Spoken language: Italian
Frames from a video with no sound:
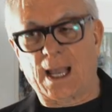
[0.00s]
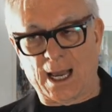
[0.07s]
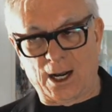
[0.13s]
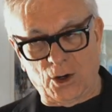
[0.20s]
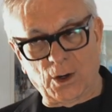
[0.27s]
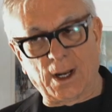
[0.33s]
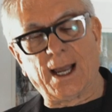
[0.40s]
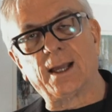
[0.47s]

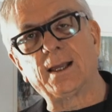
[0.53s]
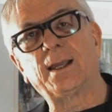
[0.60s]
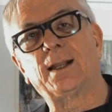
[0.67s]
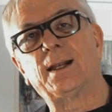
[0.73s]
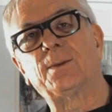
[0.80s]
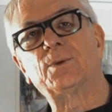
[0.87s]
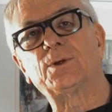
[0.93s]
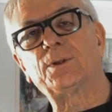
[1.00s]
allora anche
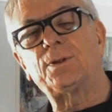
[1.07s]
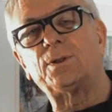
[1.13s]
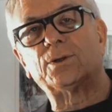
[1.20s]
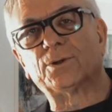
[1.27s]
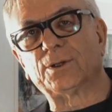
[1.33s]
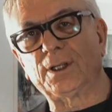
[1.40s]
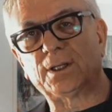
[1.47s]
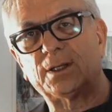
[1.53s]
le
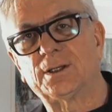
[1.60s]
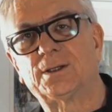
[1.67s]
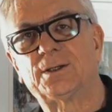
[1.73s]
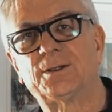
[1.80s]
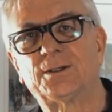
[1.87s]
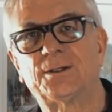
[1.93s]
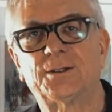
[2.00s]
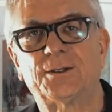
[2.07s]
emozioni
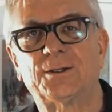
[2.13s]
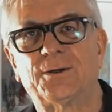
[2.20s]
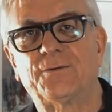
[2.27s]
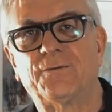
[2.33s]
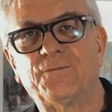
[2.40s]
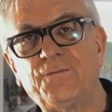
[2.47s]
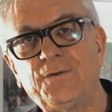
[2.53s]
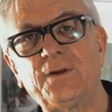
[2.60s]

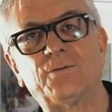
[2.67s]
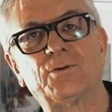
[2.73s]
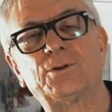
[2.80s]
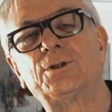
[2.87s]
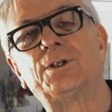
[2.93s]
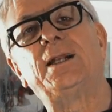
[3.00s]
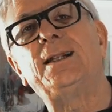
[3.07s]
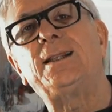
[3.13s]

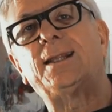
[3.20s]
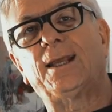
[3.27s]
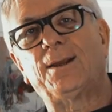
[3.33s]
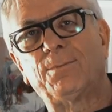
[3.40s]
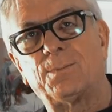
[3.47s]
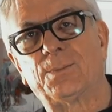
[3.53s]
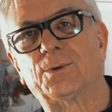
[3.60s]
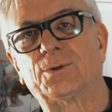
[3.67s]
vivono nel
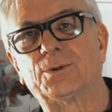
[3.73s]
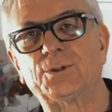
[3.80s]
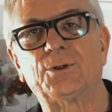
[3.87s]
tempo